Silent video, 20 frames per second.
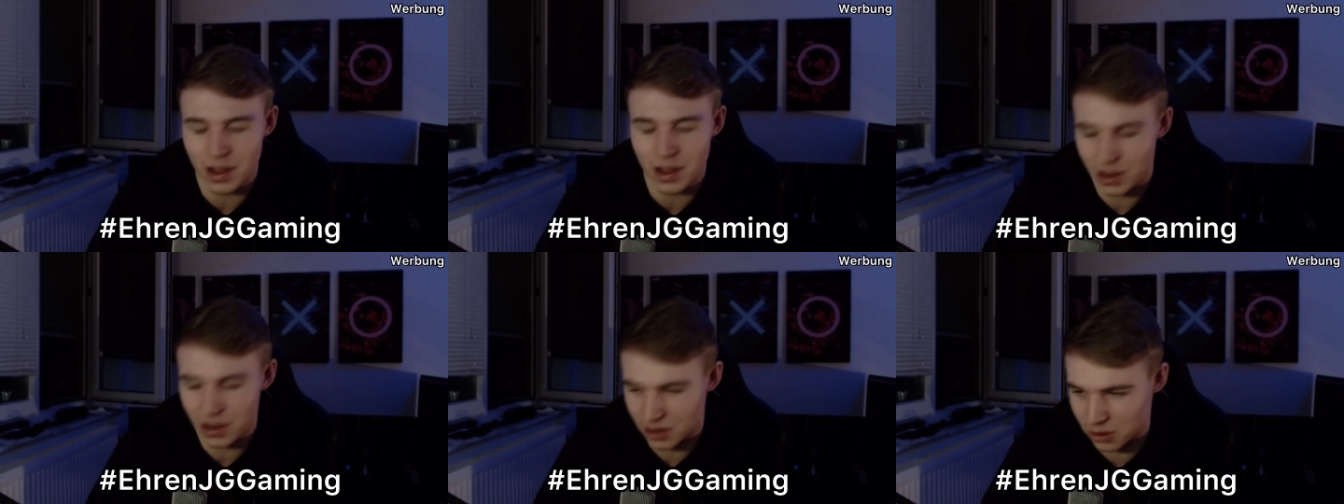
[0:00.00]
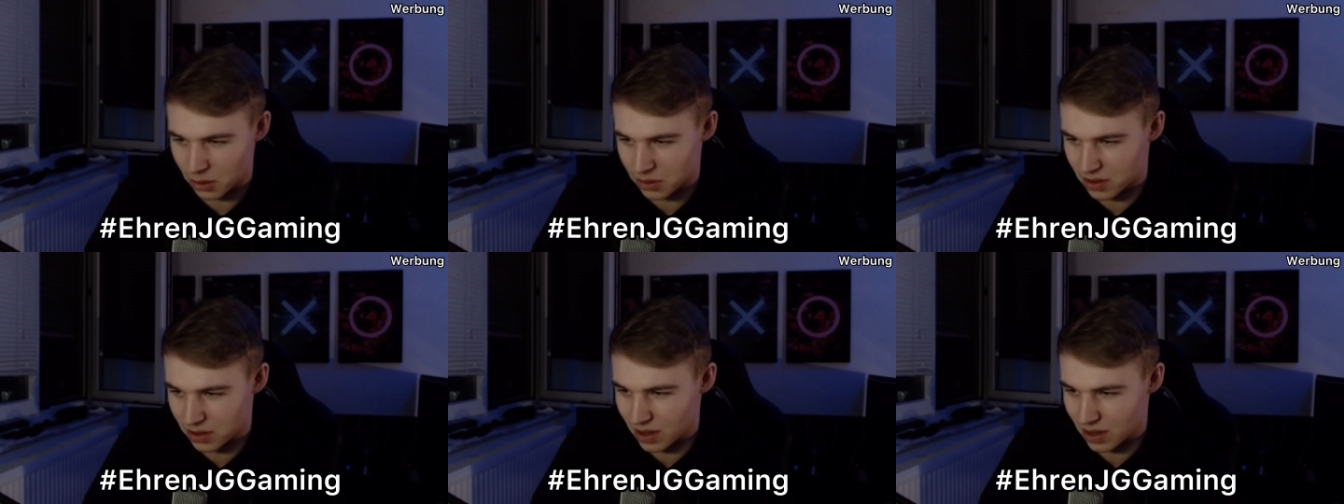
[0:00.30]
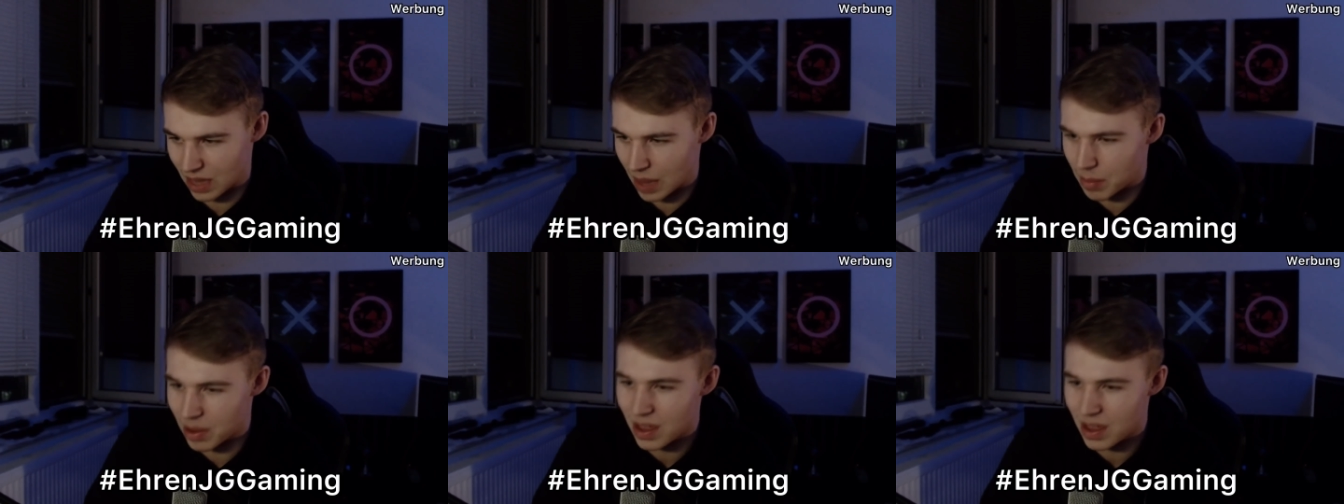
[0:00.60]
JG
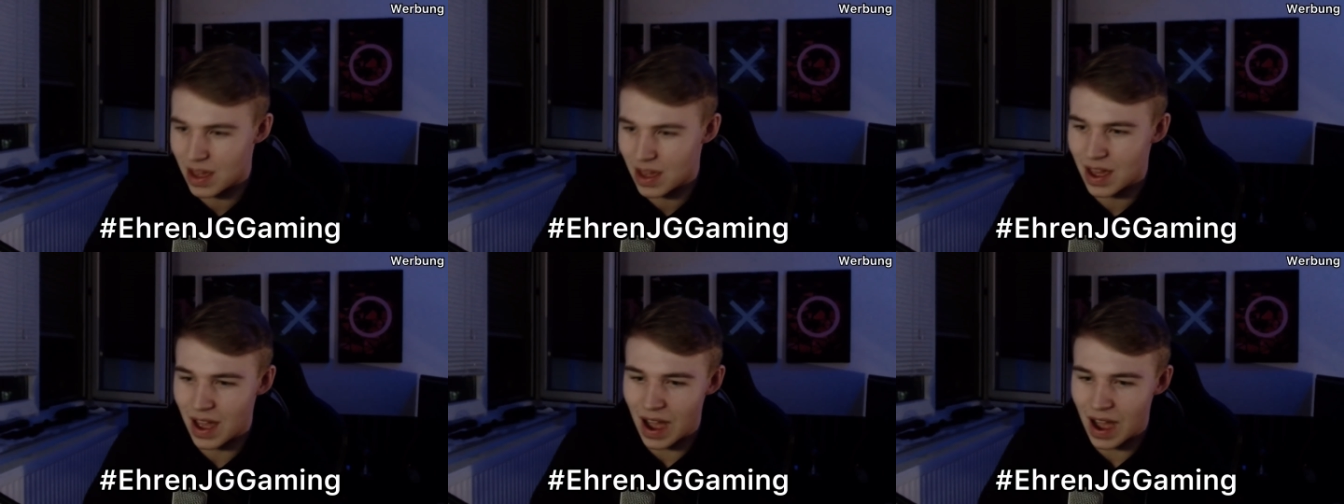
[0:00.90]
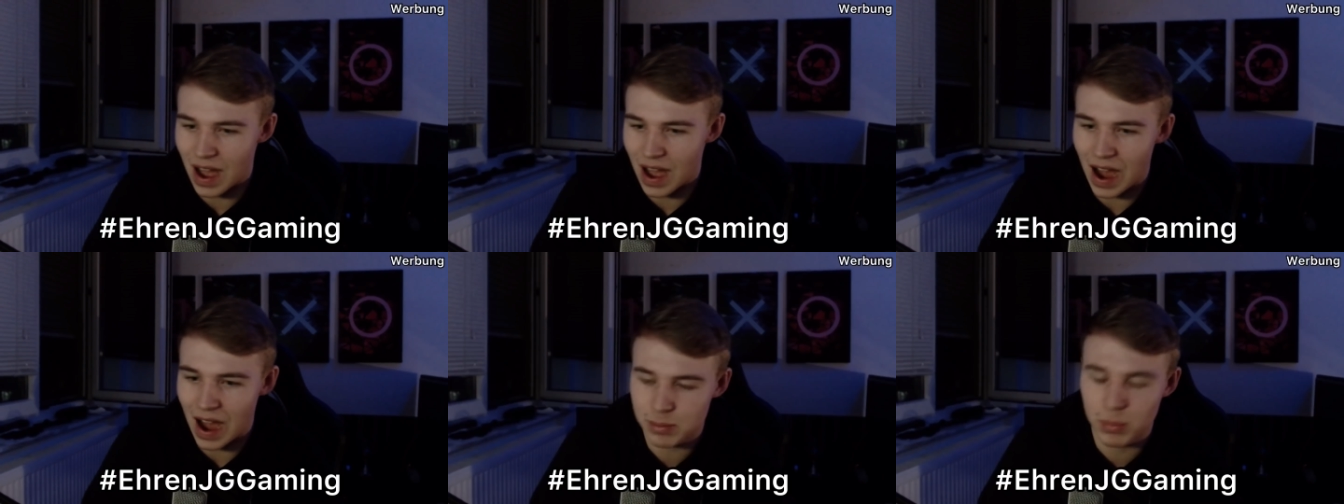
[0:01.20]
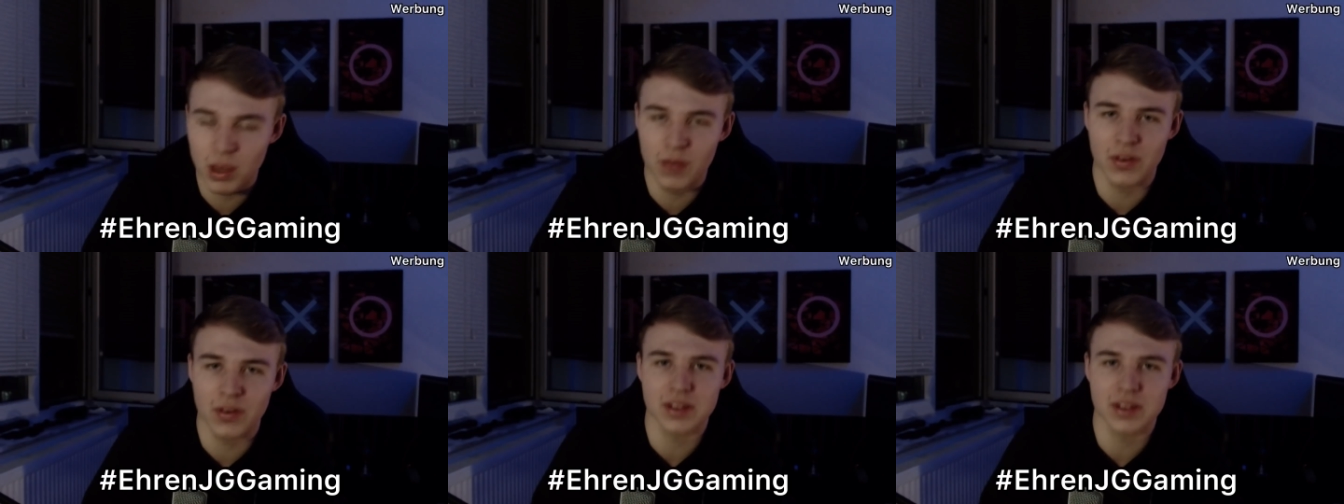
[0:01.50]
Gaming hat mir
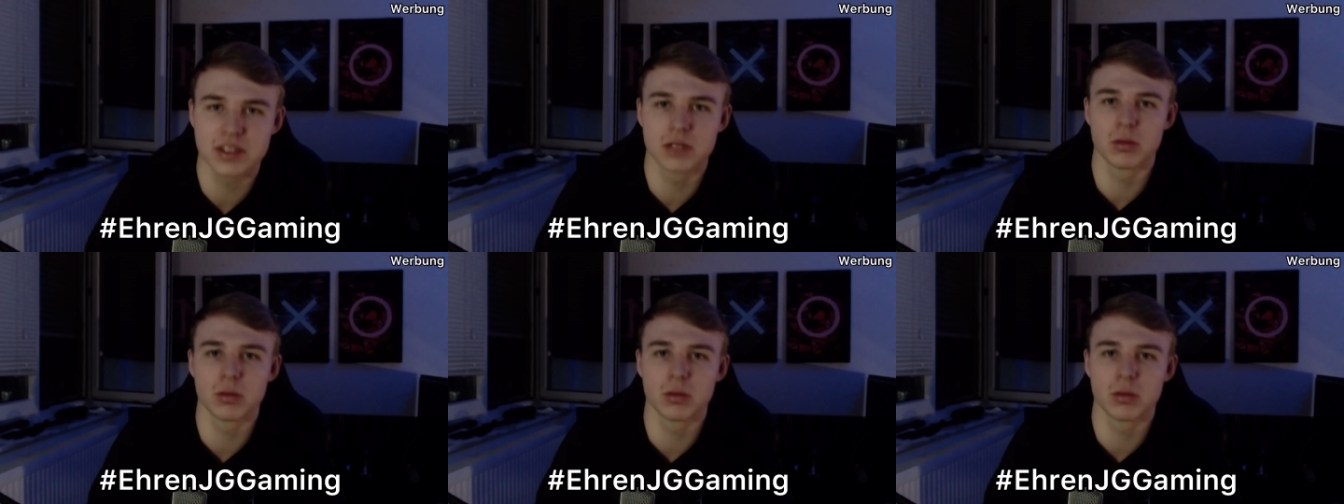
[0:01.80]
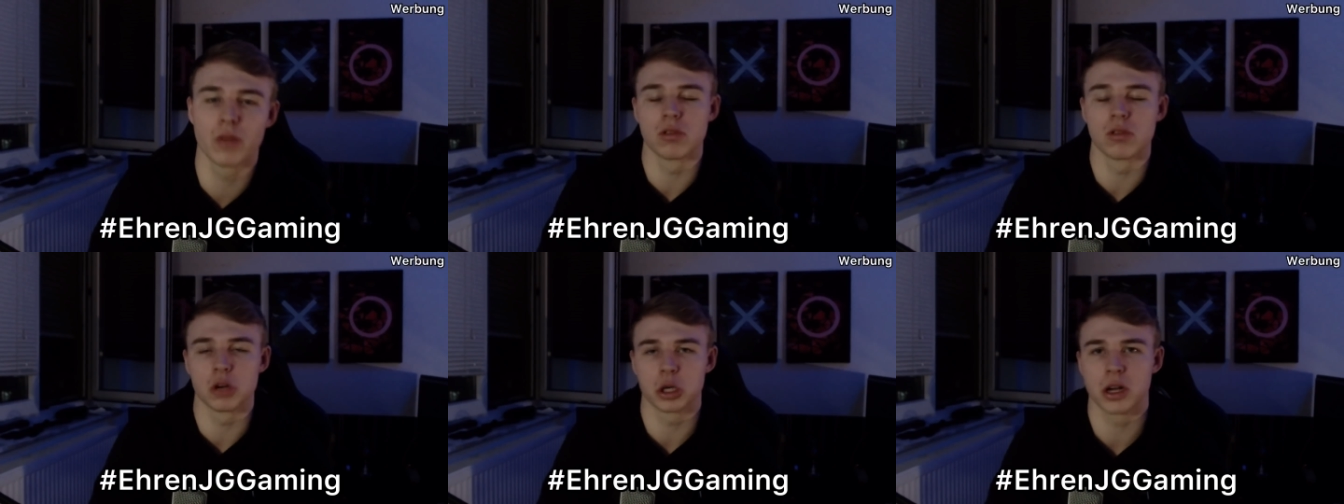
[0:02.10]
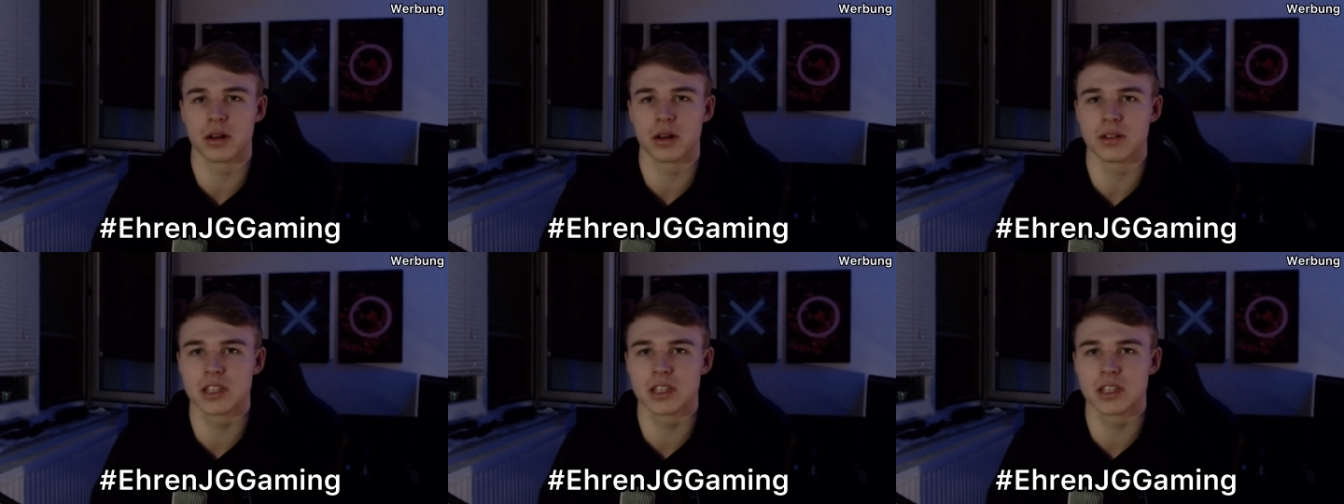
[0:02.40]
was zur Verfügung gestellt
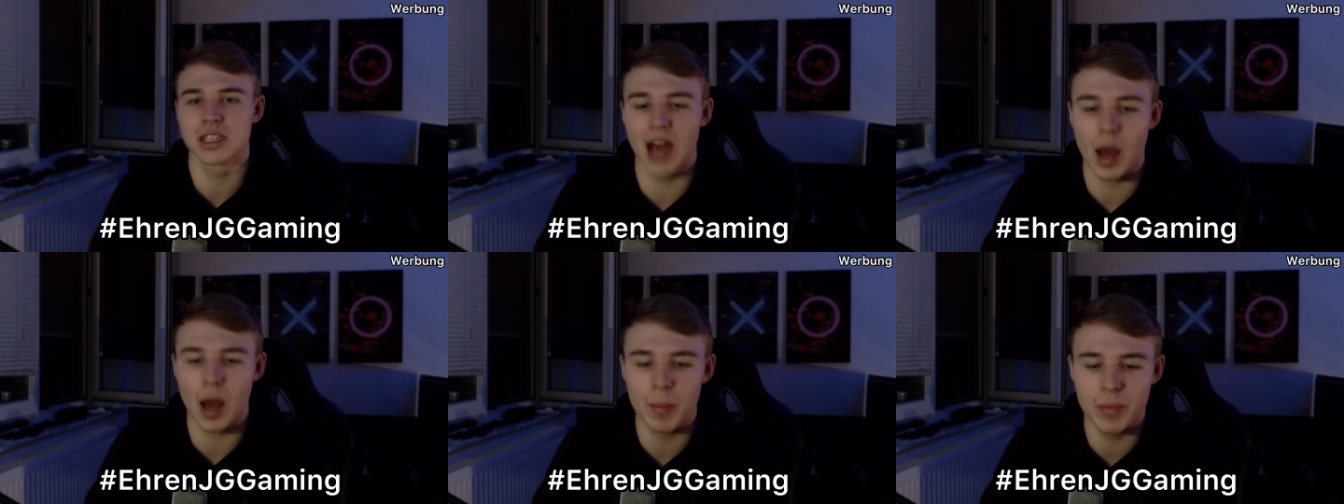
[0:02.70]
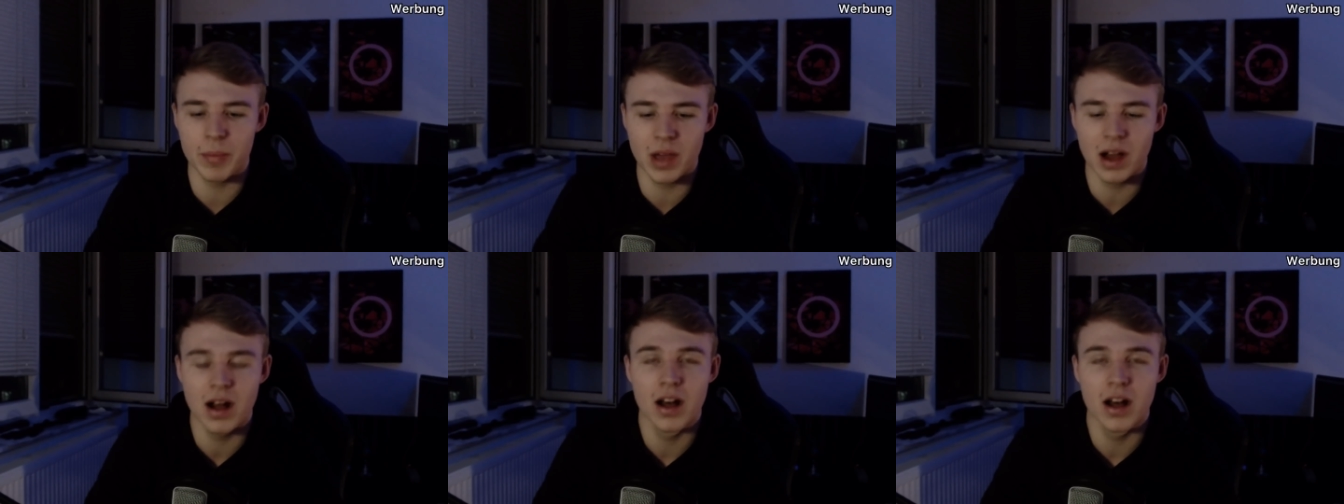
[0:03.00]
und sie haben mir